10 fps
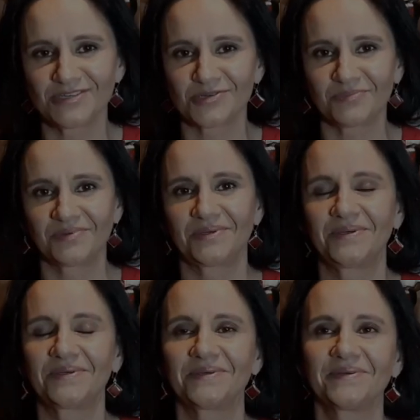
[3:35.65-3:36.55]
żeby
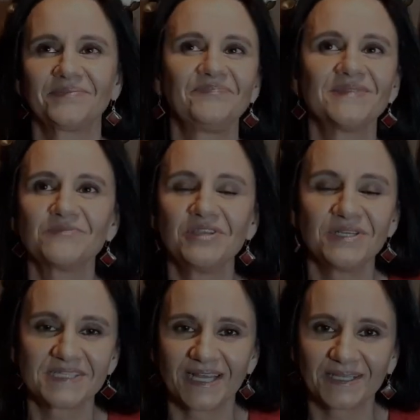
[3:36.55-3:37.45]
e,
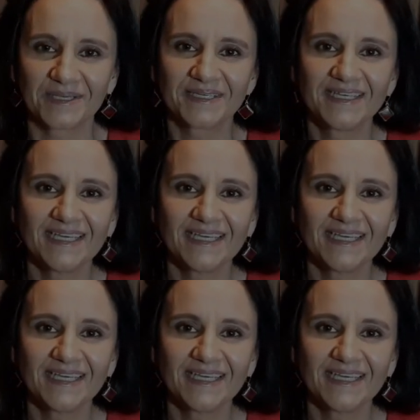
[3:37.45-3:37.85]
zmienili zdanie.